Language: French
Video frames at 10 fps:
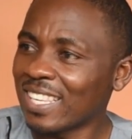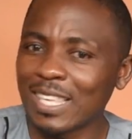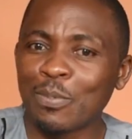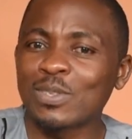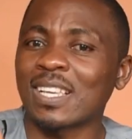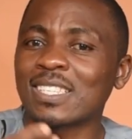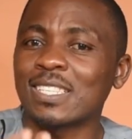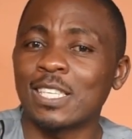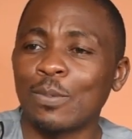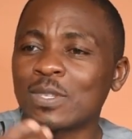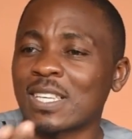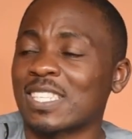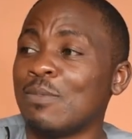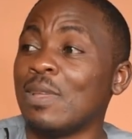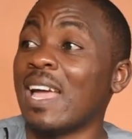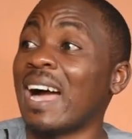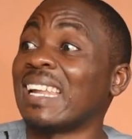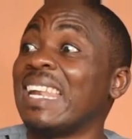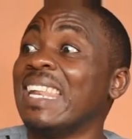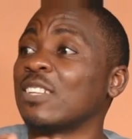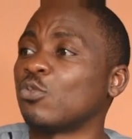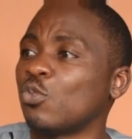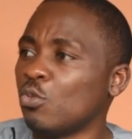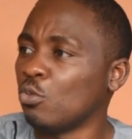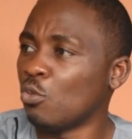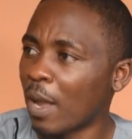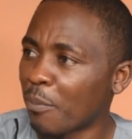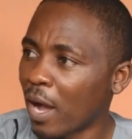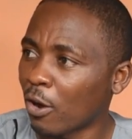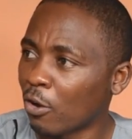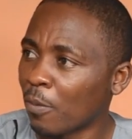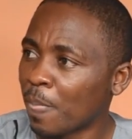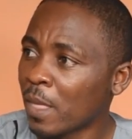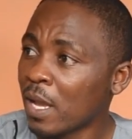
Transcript: qui peut s'assimiler à la lecture de la parole.